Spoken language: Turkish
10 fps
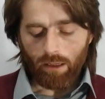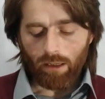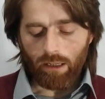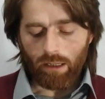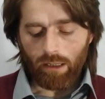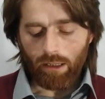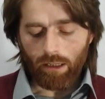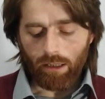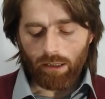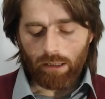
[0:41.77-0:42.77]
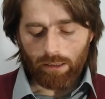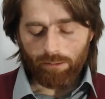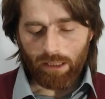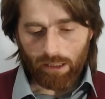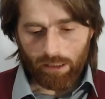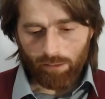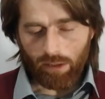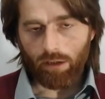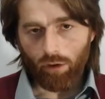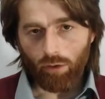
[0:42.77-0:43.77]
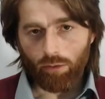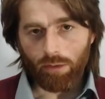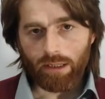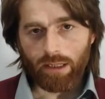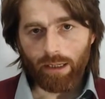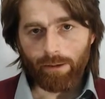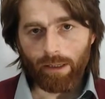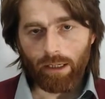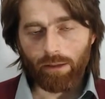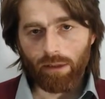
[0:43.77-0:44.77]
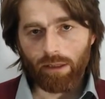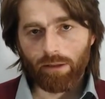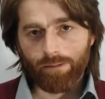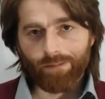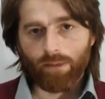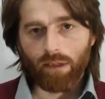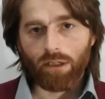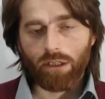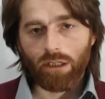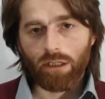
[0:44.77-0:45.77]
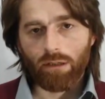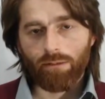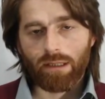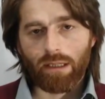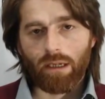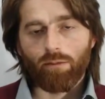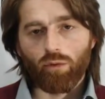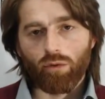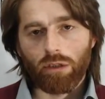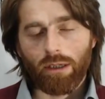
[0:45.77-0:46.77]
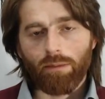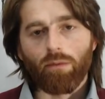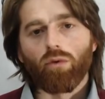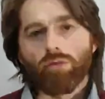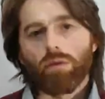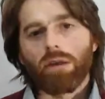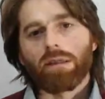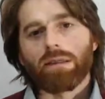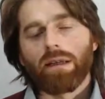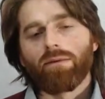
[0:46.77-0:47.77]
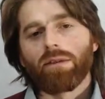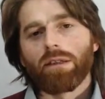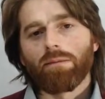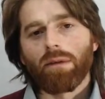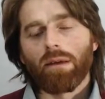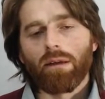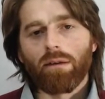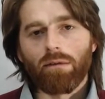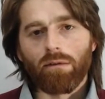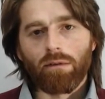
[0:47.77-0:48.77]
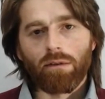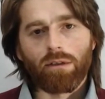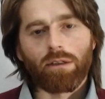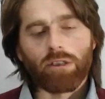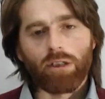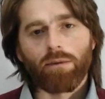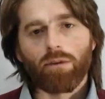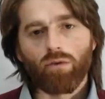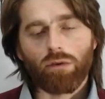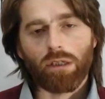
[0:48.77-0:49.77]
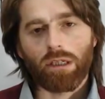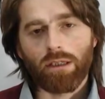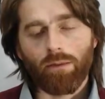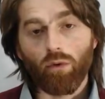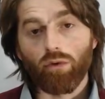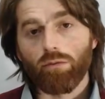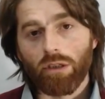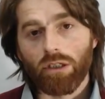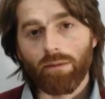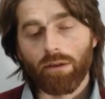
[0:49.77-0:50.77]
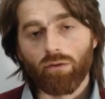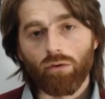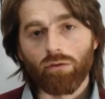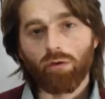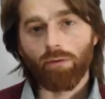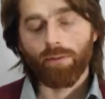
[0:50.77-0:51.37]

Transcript: e, yani bir yerde bırakılıyor bu mesele. Yani bakın işte mesela bu kitap okumayı sevdirme çabası yok da kitap okutma çabası oluyor.